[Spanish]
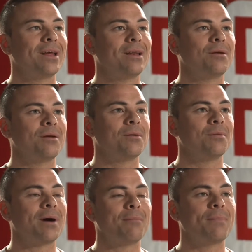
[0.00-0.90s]
el,
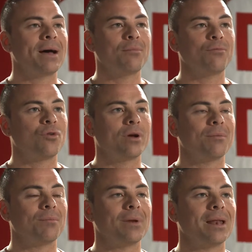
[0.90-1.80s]
Bam Bam
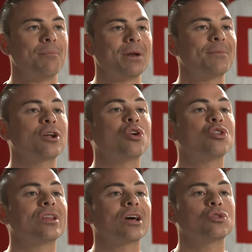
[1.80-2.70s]
fue el primer
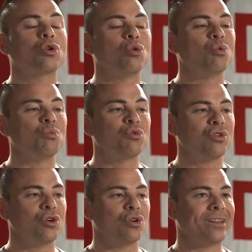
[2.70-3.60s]
contacto con un
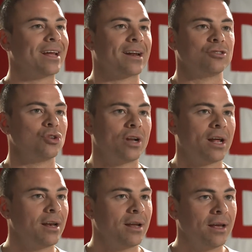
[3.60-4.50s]
músico
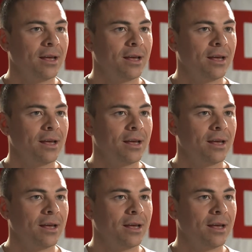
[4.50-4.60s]
internacional,